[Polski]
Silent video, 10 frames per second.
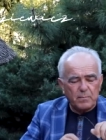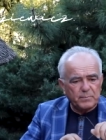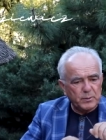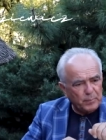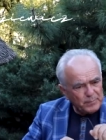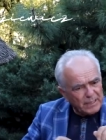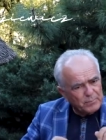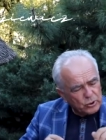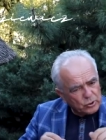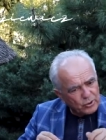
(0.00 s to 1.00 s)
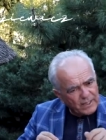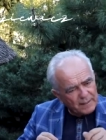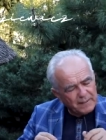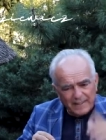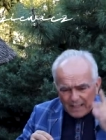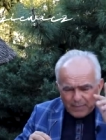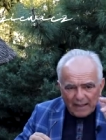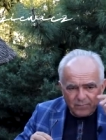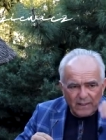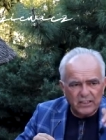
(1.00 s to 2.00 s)
Przypomina mi to trochę,
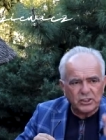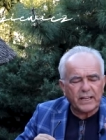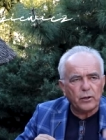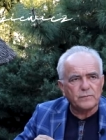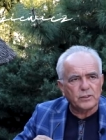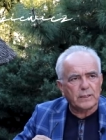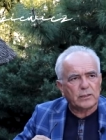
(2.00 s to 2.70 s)
chyba Einsteinowi